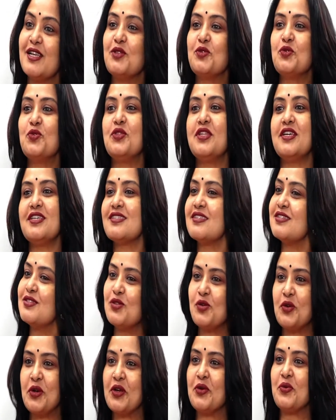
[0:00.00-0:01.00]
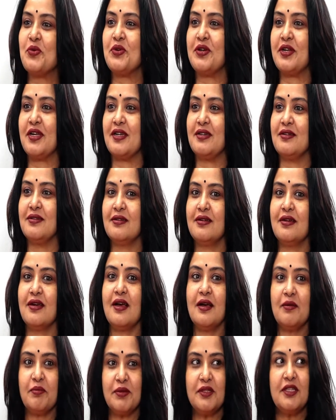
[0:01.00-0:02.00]
సదుద్దేశంతో ఉంటాను
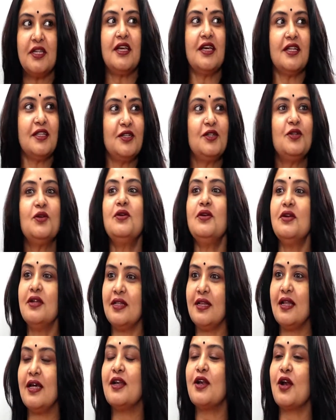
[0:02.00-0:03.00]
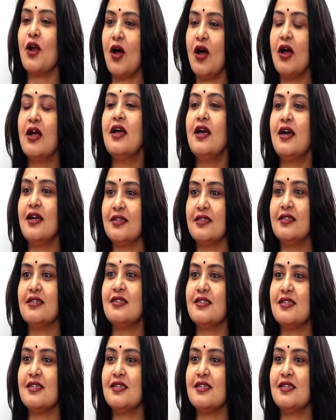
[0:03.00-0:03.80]
కాకపోతే ఎదుటోళ్ళు అలా రాంగ్గా అర్థం